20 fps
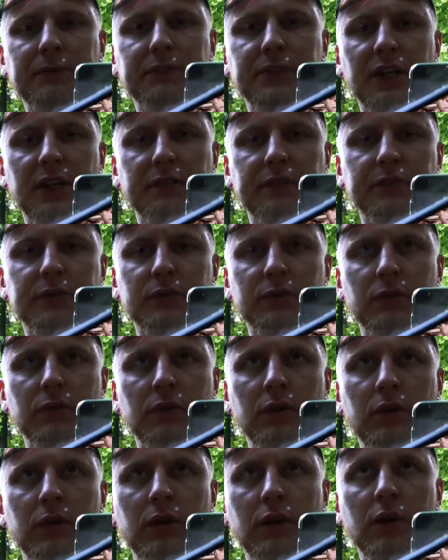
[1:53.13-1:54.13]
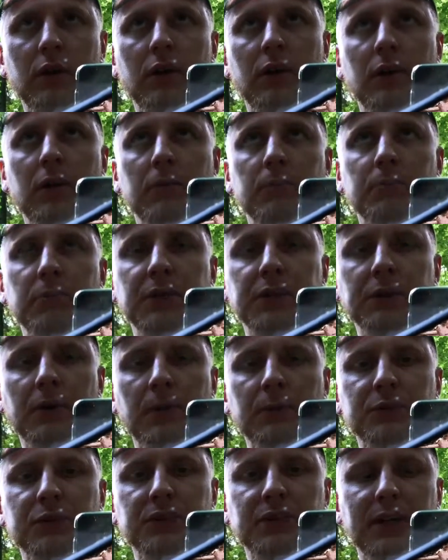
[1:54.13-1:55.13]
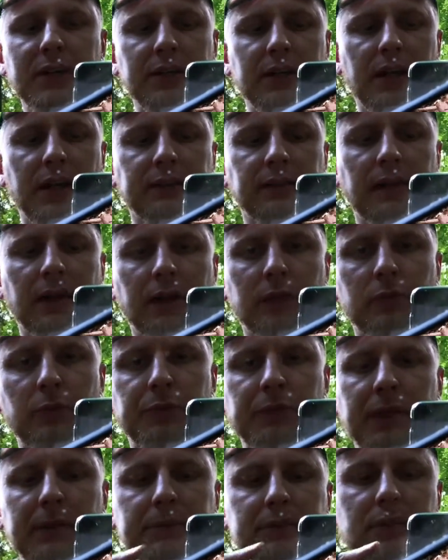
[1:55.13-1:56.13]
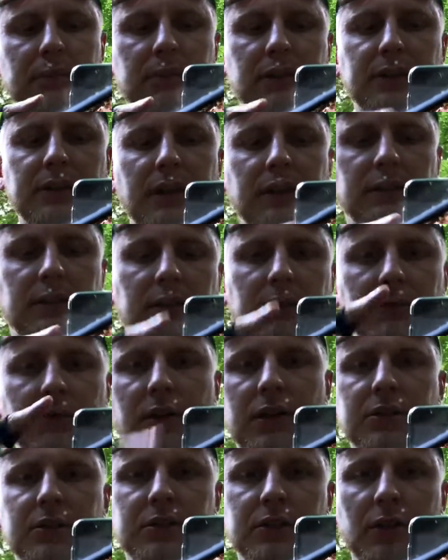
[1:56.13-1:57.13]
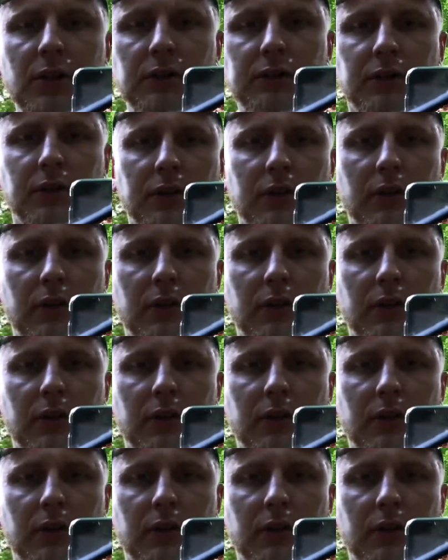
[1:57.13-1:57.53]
w czerwcu Miną 4 lata, jak kupiłem sobie ten właśnie oto